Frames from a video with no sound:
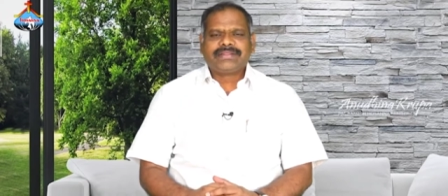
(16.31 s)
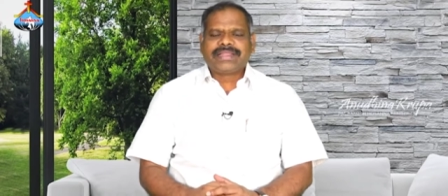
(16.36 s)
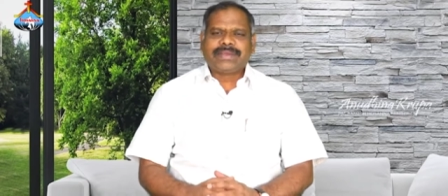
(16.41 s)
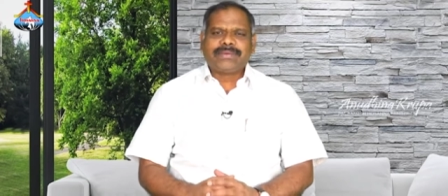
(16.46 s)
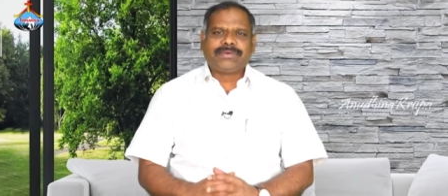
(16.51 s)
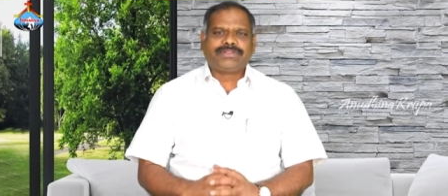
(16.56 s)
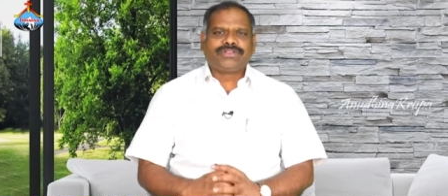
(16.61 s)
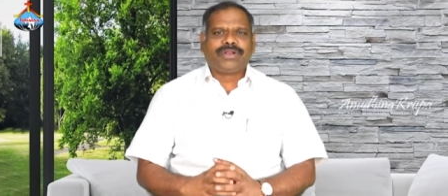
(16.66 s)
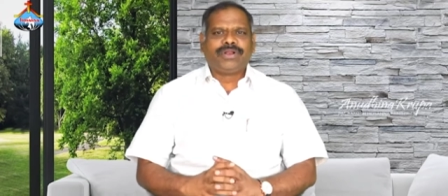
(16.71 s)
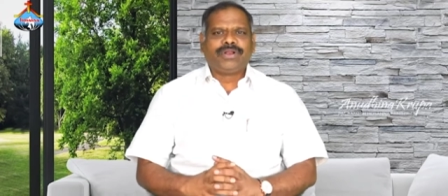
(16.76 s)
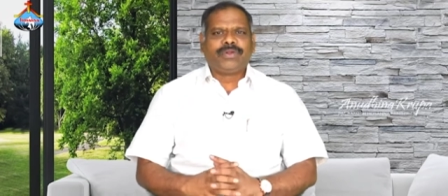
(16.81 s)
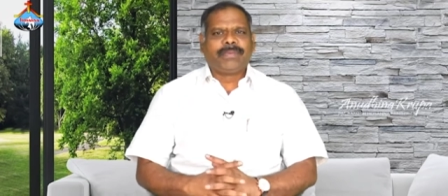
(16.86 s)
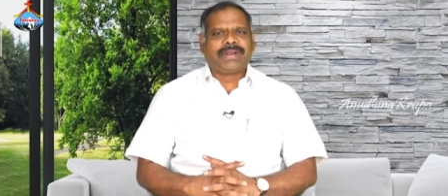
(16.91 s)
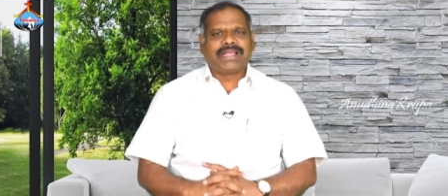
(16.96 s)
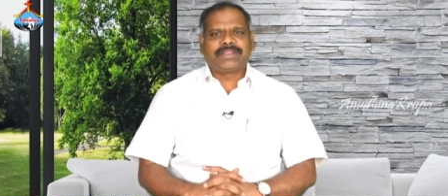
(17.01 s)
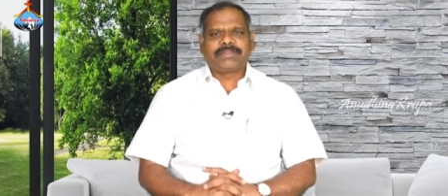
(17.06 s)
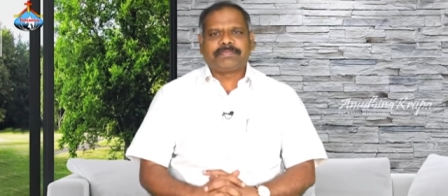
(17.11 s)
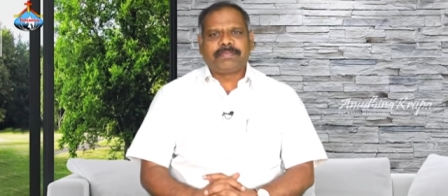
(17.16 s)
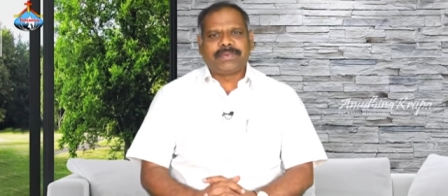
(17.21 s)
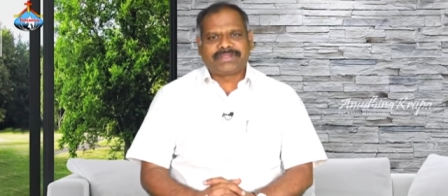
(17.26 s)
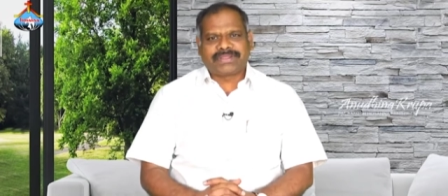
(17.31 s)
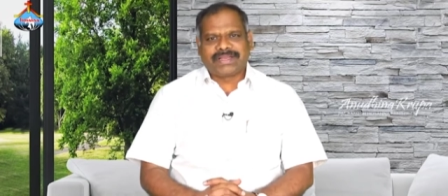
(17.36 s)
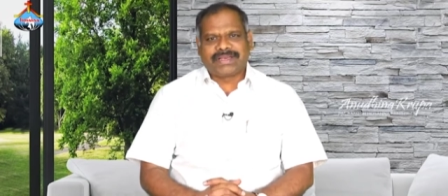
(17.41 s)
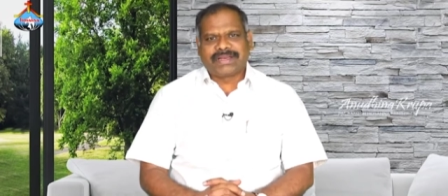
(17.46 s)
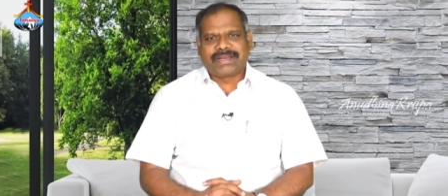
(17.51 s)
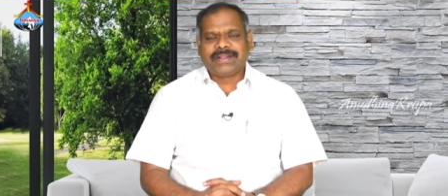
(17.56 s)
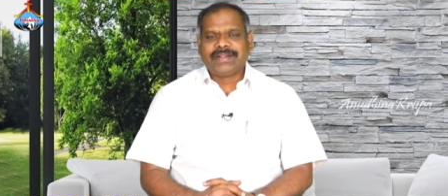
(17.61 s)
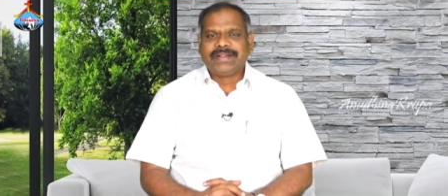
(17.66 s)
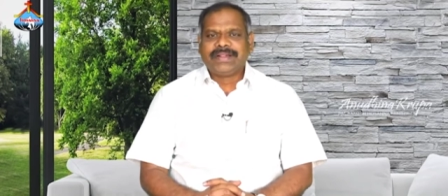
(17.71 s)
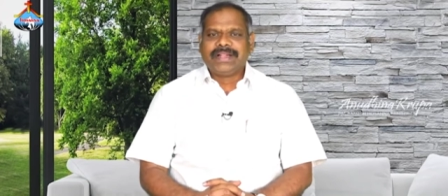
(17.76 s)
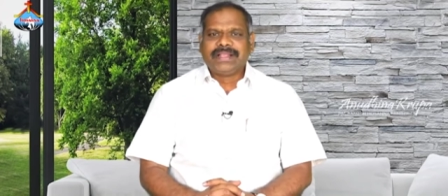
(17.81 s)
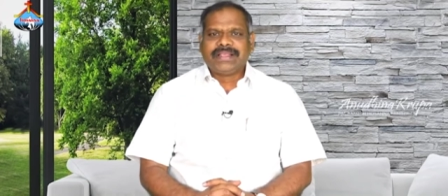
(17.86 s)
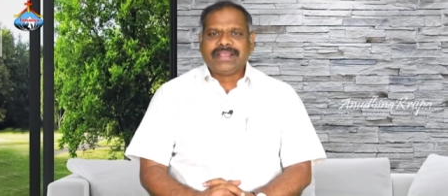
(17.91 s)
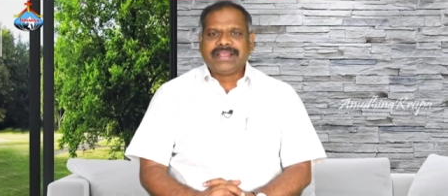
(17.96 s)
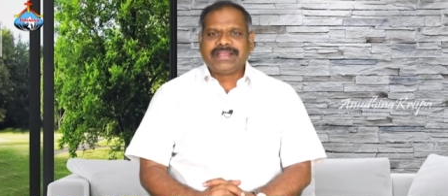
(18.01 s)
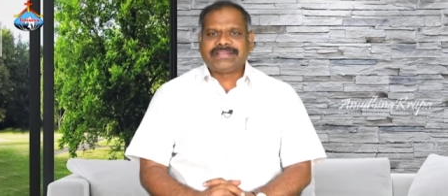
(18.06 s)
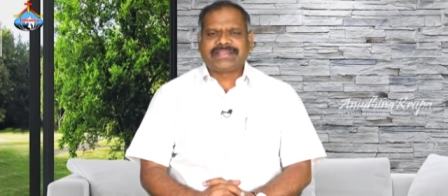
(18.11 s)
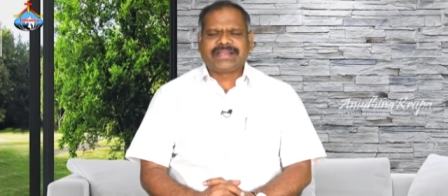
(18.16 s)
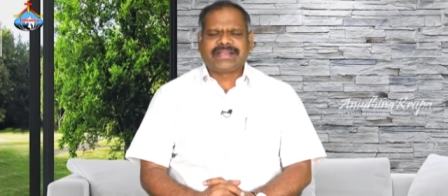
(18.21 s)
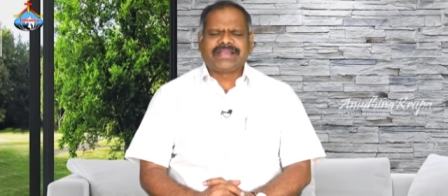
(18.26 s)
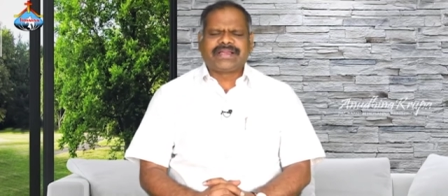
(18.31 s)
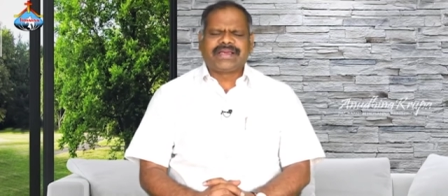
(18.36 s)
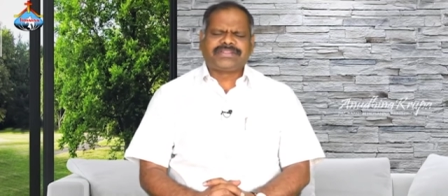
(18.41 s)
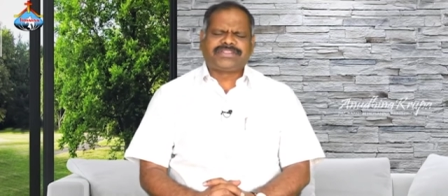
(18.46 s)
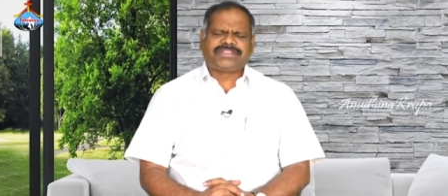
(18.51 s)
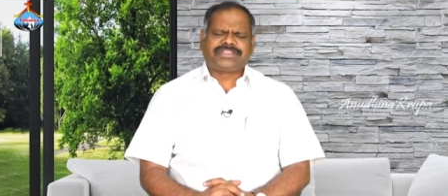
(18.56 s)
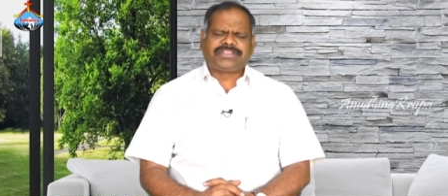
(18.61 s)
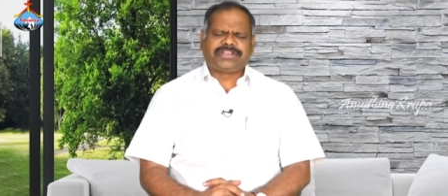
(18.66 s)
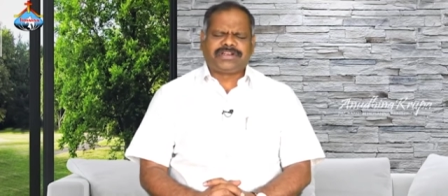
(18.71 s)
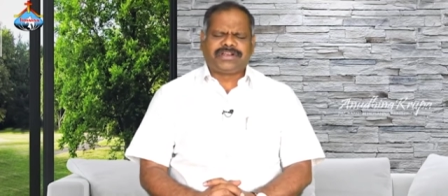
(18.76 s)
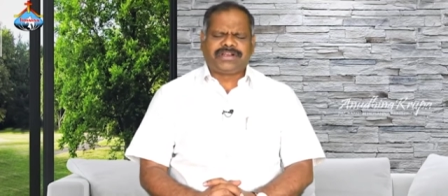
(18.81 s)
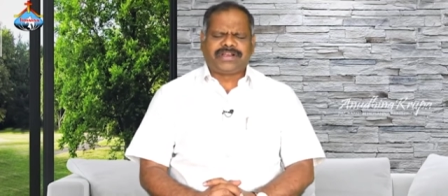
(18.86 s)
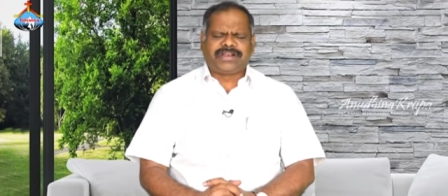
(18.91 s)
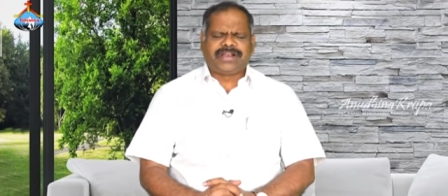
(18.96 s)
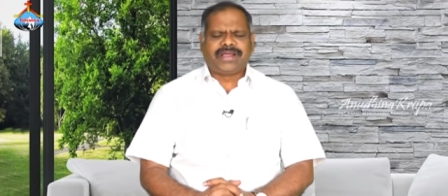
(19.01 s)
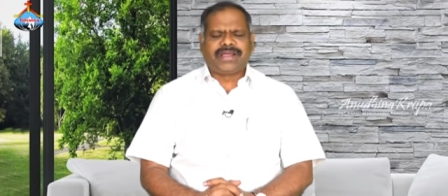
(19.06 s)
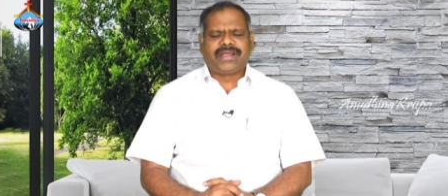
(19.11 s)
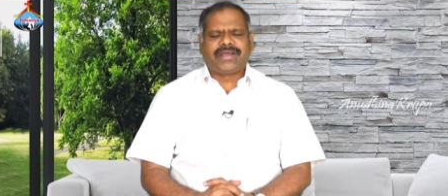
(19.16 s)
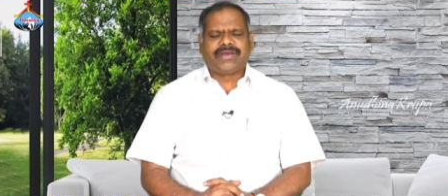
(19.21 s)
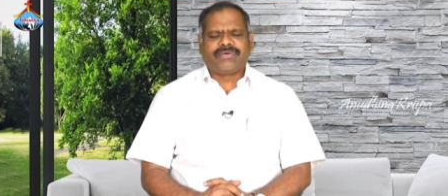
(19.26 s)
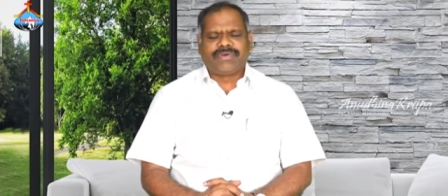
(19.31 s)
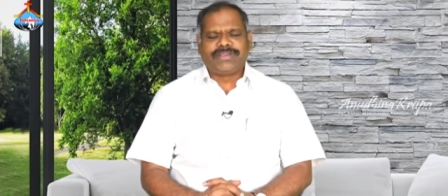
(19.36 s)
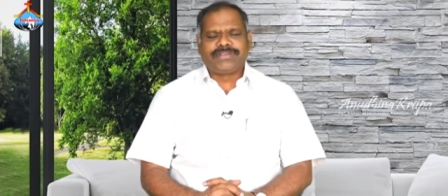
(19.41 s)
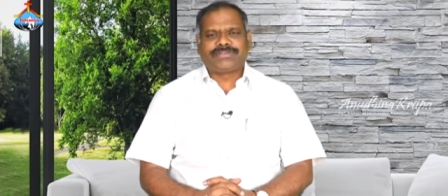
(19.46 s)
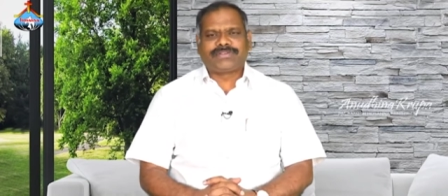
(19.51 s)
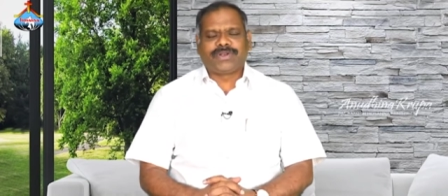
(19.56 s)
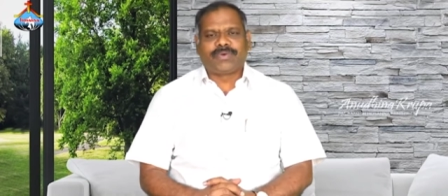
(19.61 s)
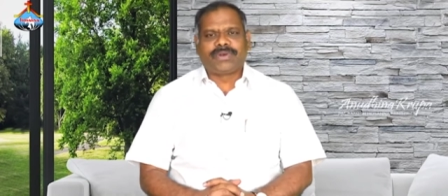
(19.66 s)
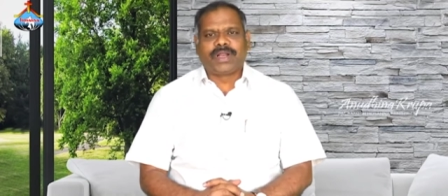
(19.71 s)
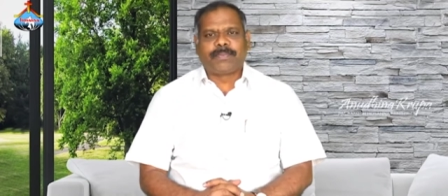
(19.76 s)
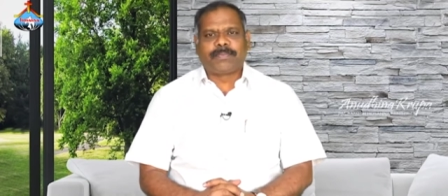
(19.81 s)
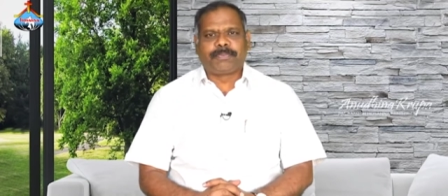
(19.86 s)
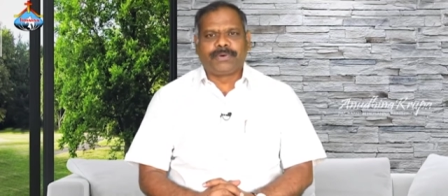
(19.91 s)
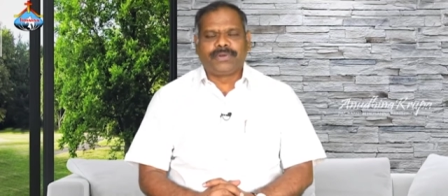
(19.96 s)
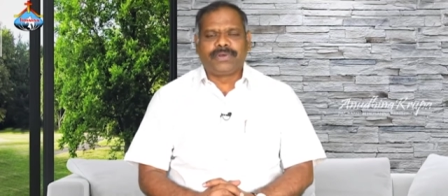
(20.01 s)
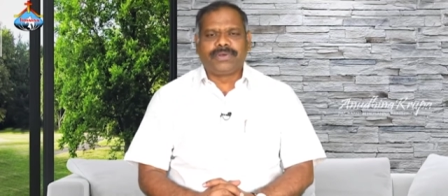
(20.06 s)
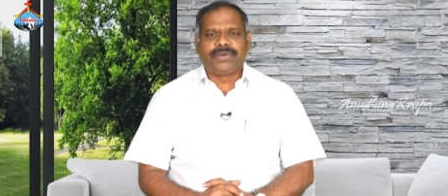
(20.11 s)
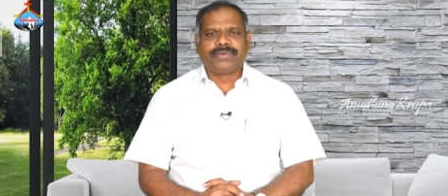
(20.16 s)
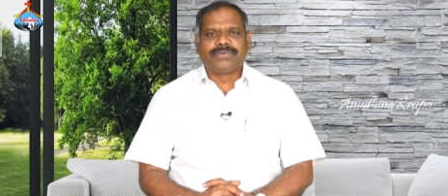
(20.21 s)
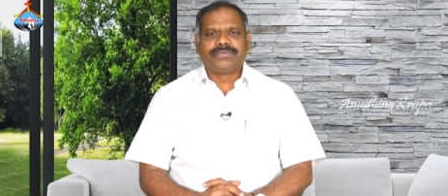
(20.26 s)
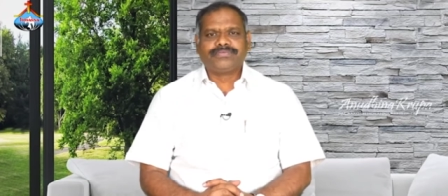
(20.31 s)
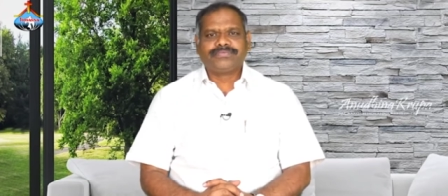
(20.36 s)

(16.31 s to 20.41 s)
దైవజనులు మన ఆత్మీయ తండ్రి ఏసన్న గారు చిన్న వయసులో ఉన్నప్పుడు